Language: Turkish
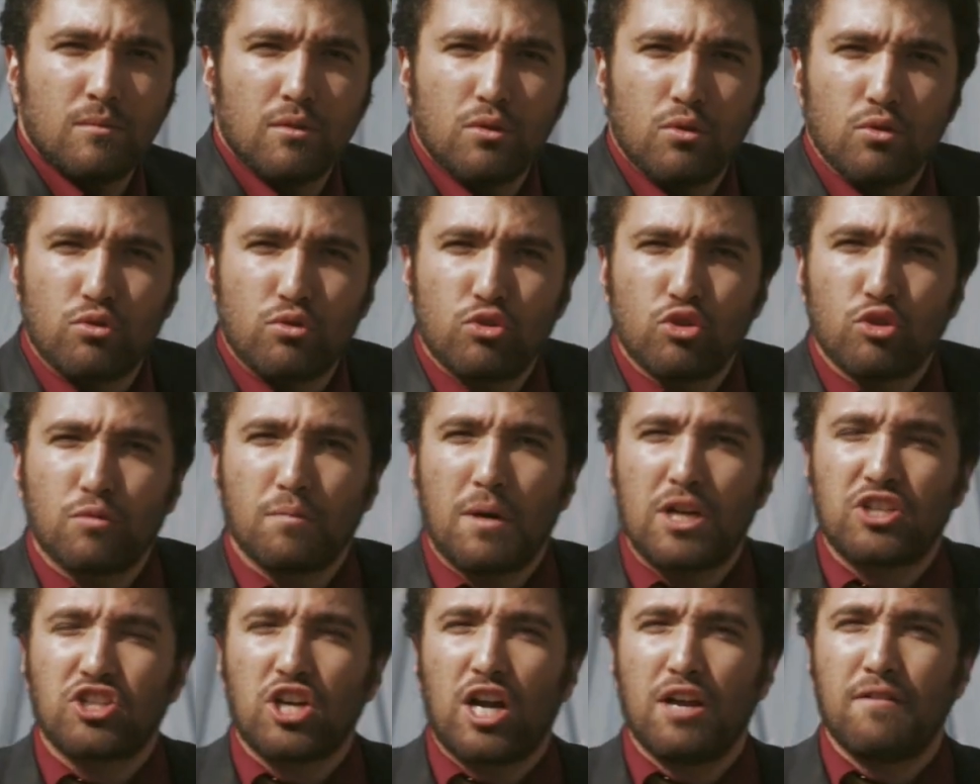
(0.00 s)

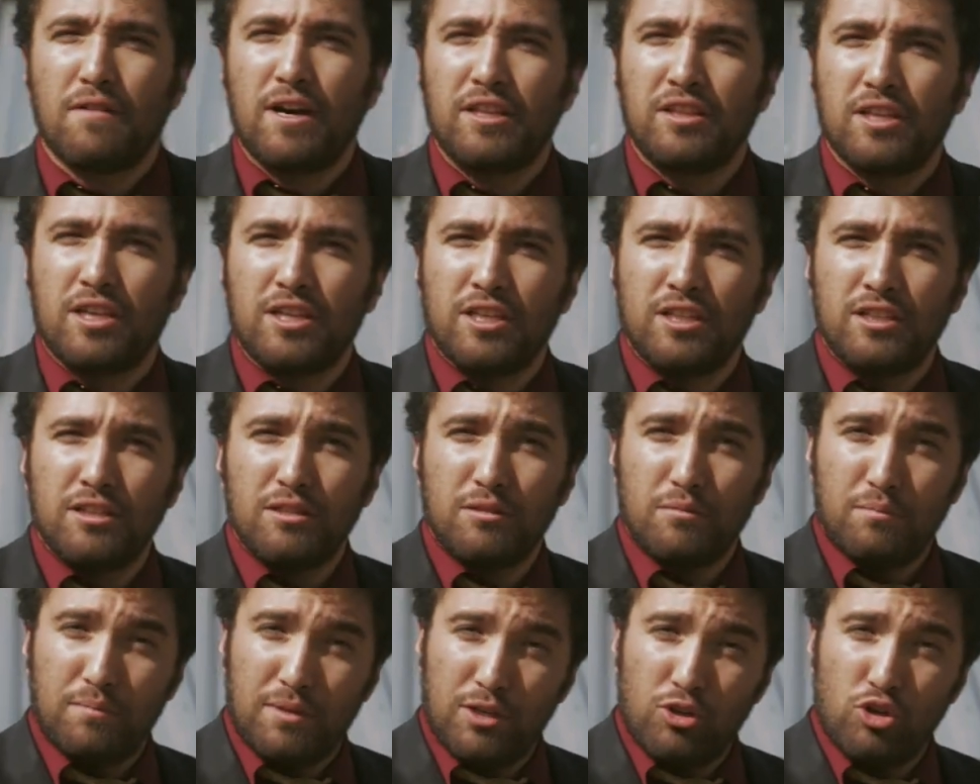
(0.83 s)
Küçükbaş hayvanların
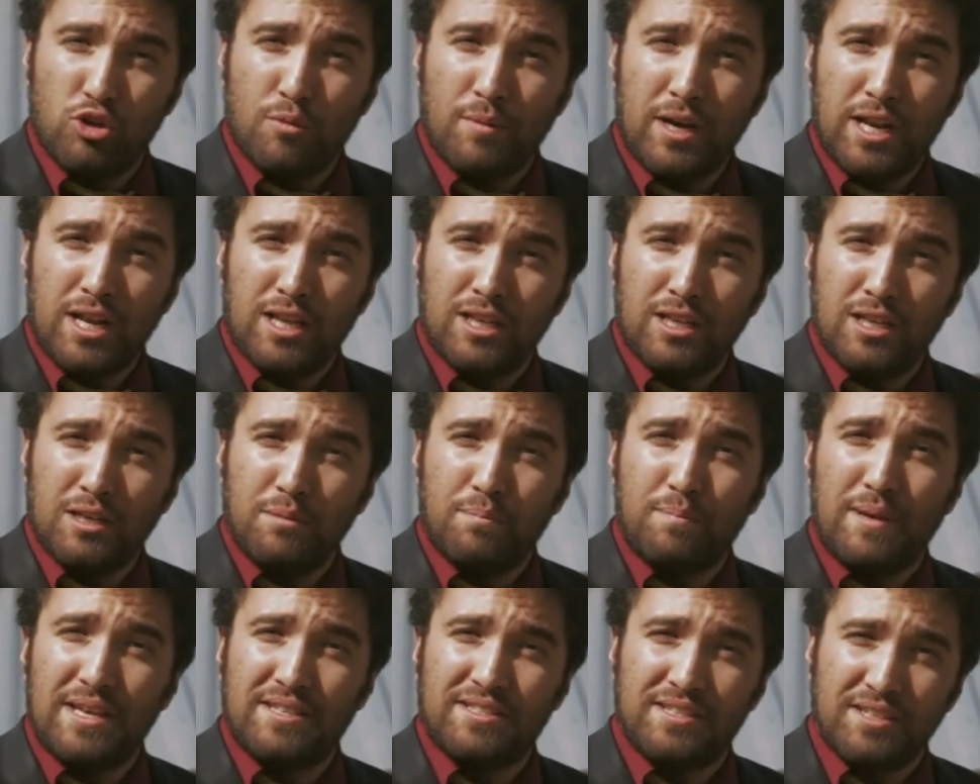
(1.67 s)
bir numaralı
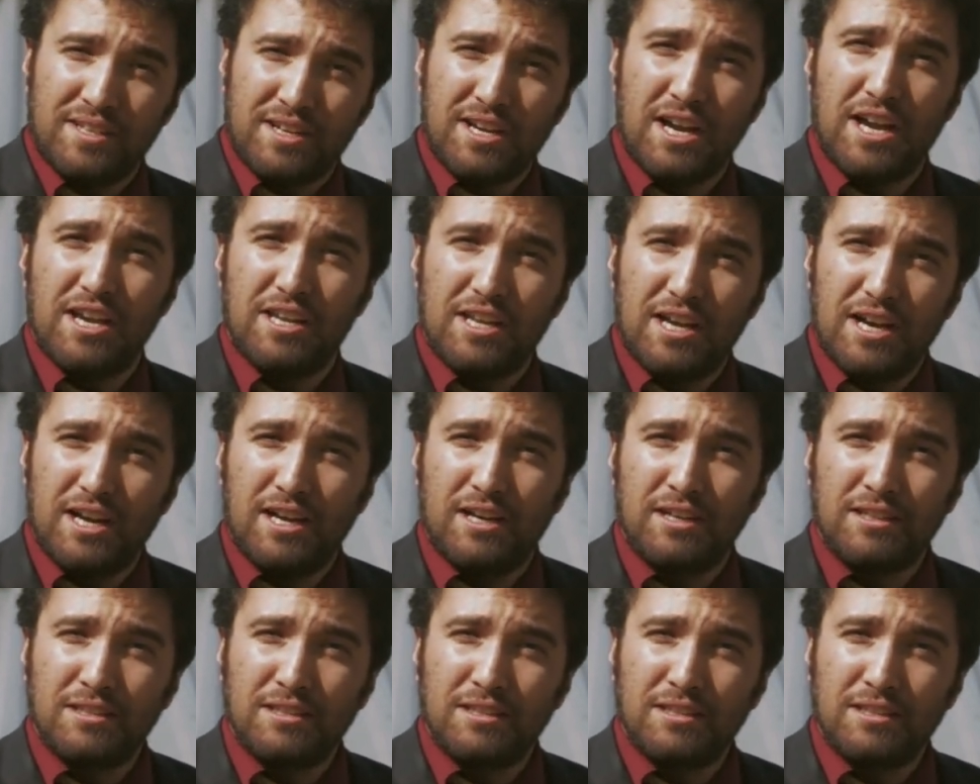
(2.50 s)
besin kaynağı.